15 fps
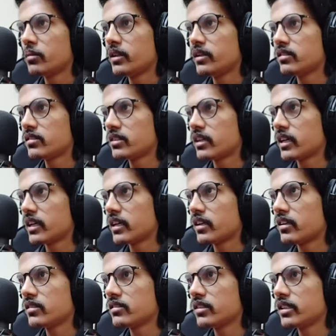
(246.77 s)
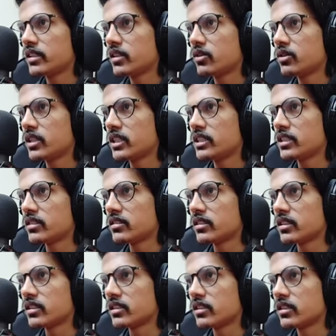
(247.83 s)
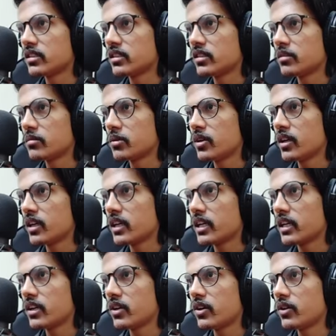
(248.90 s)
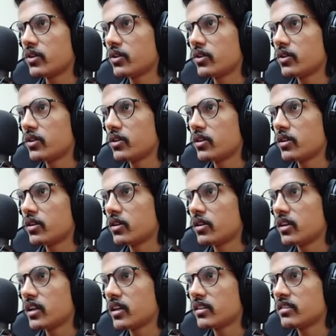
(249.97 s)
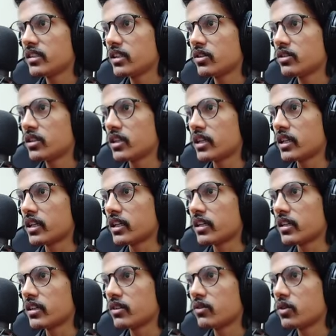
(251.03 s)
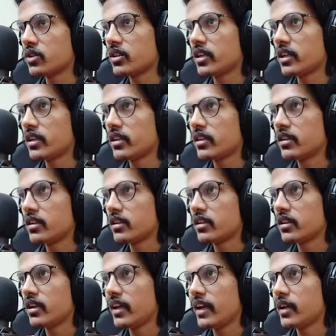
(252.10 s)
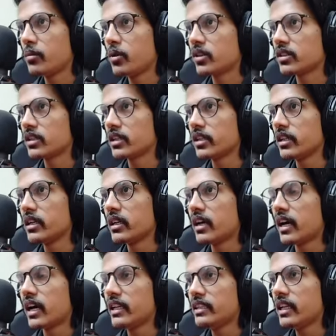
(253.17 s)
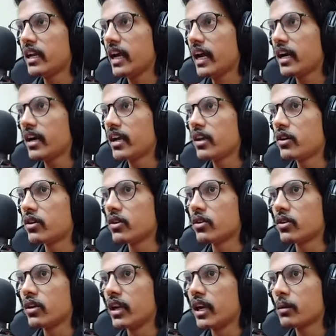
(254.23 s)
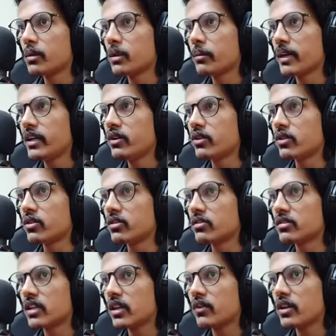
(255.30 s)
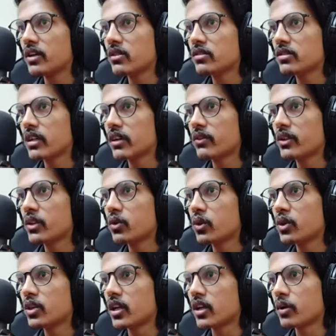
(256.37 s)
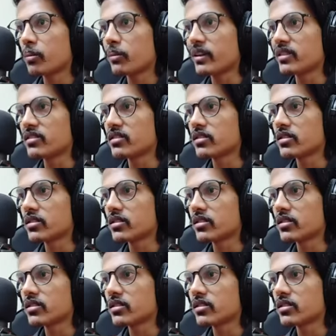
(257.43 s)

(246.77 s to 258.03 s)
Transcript: ప్లీజ్ ఎక్కడైనా సెట్ అవు దయచేసి పోనీ ఇక్కడ నో ఇక్కడ సెట్ అవుతుందంట వద్దులే ల్యాండ్ పోతుంది అయితే ల్యాండ్ లైన్ ఉండు లేకపోతే బయట ఉండు సగం అట్టు సగం ఇట్టు వద్దు నాకు ప్లీజ్